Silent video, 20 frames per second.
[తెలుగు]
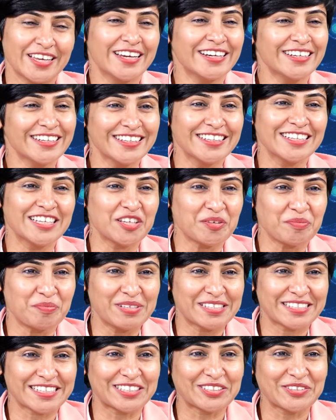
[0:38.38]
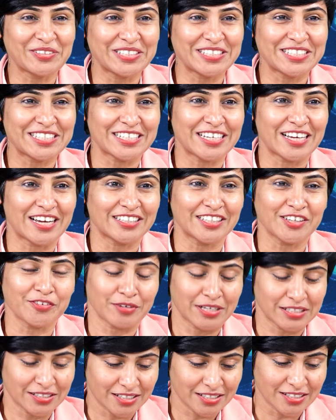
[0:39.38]
ఏంటిది బిస్కెట్ గురించి అంటే
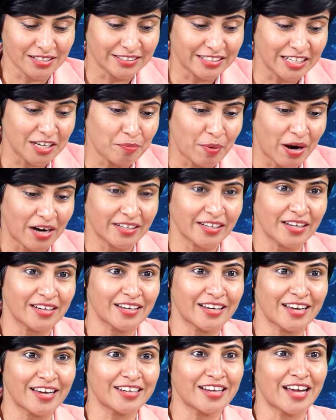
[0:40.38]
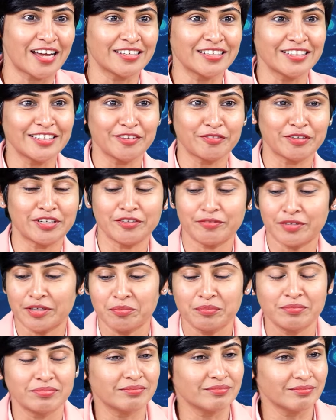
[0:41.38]
ఫస్ట్ అసలు టీ పార్టీ అనగానే అన్ని డిఫరెంట్
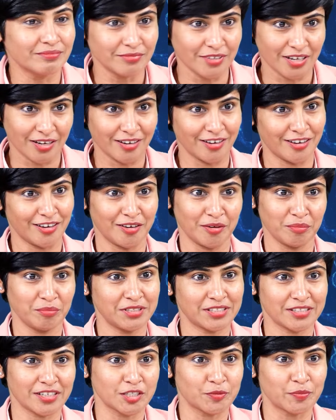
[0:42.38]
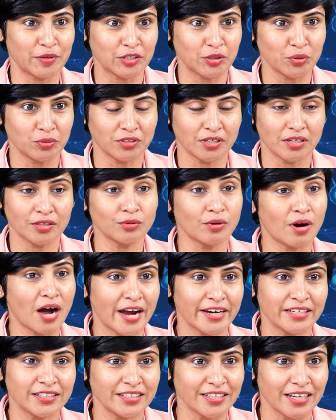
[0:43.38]
డిఫరెంట్ బిస్కెట్స్ పెడుతూ ఉంటారు
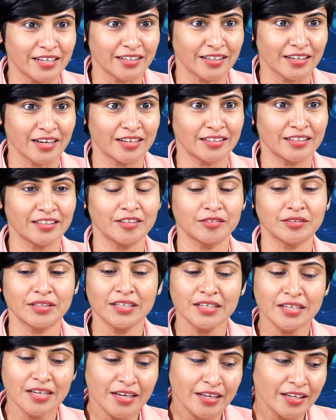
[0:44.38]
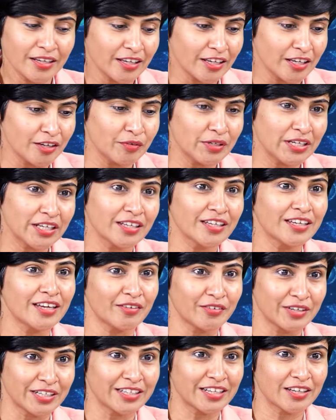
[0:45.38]
హై టీ అనగానే లేకపోతే ఈవినింగ్
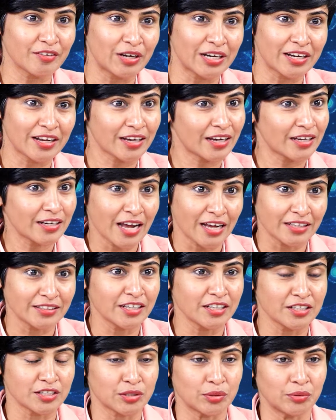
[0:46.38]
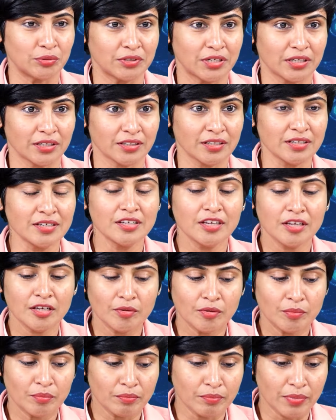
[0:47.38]
ఎవరింటికి వెళ్ళినా కానీ అదే ఇస్తూ ఉంటారు కదా
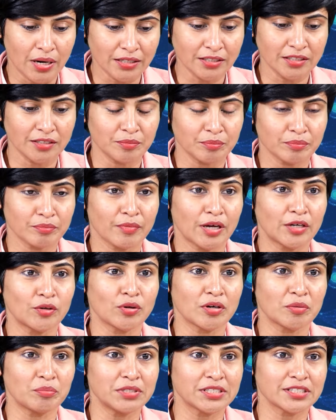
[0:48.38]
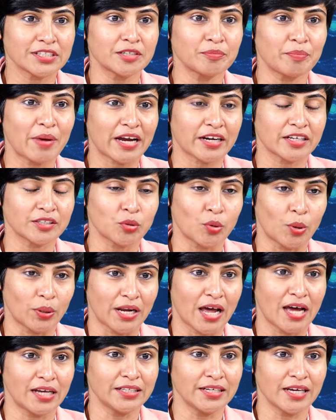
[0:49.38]
బట్ మనం ఒక బిస్కెట్ ప్యాకెట్
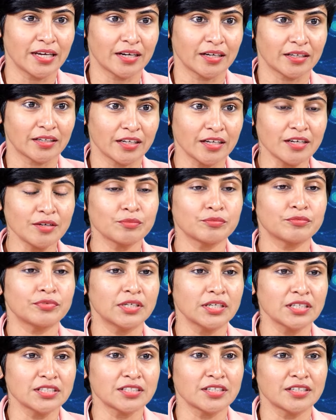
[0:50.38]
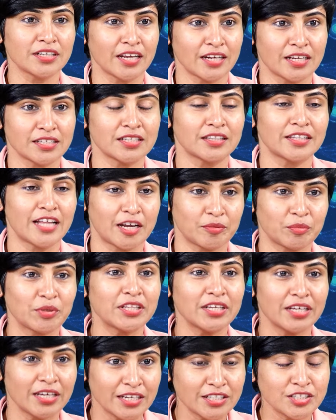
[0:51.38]
కొనాలి అని అంటే ఫస్ట్ నేను అసలు దాని
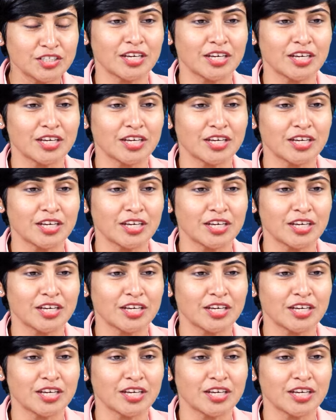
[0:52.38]
మీద ఏం